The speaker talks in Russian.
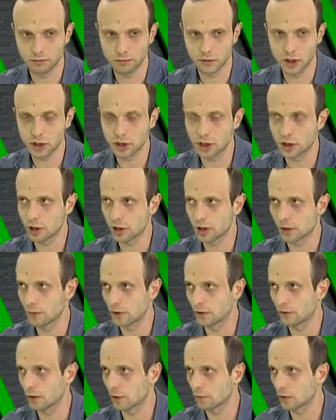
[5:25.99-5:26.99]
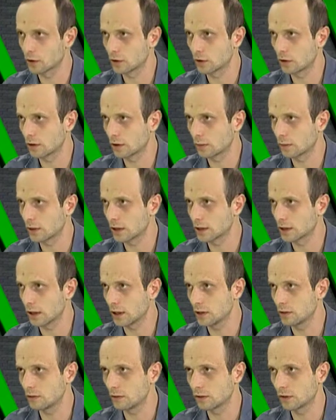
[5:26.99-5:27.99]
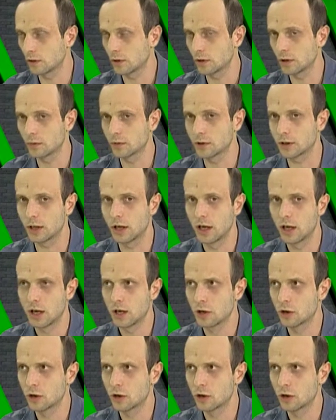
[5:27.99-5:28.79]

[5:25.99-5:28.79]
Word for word: насыщенном информационном пространстве находимся,